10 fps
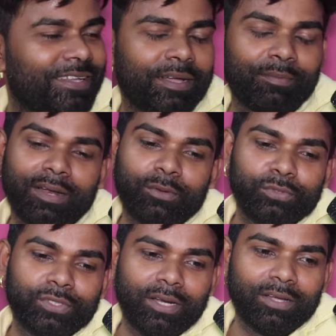हमारा
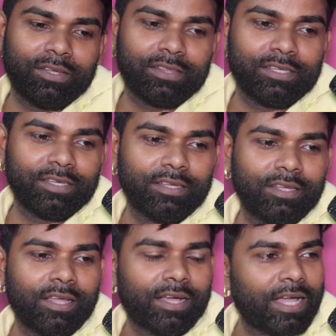कुछ अलग गति है
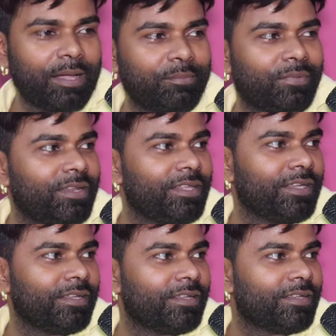हाँ। काम
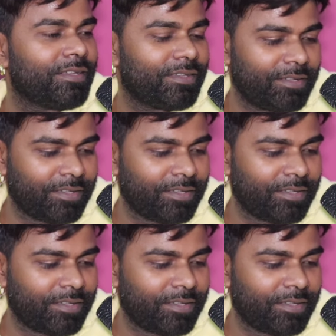करिए हम्म।